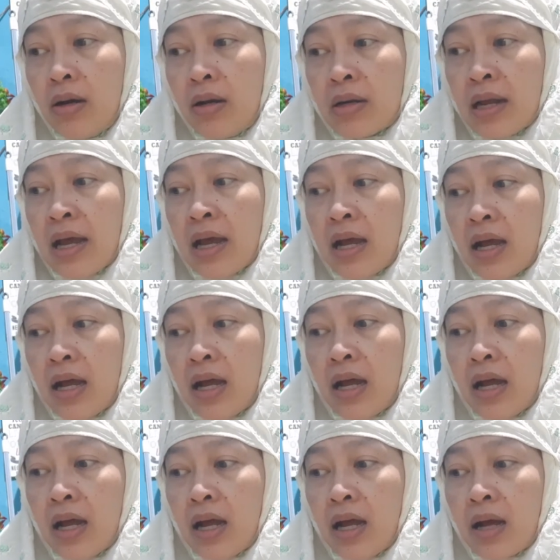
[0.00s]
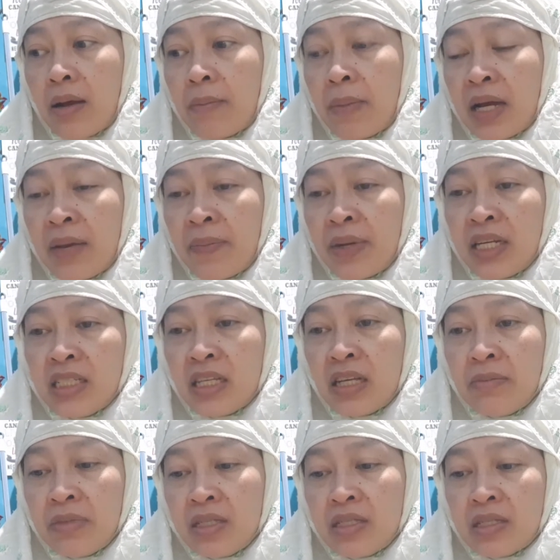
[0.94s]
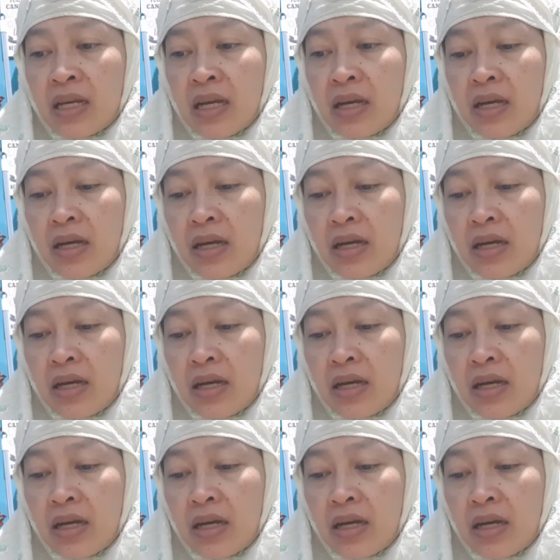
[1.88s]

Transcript: nah bagaimana saya bisa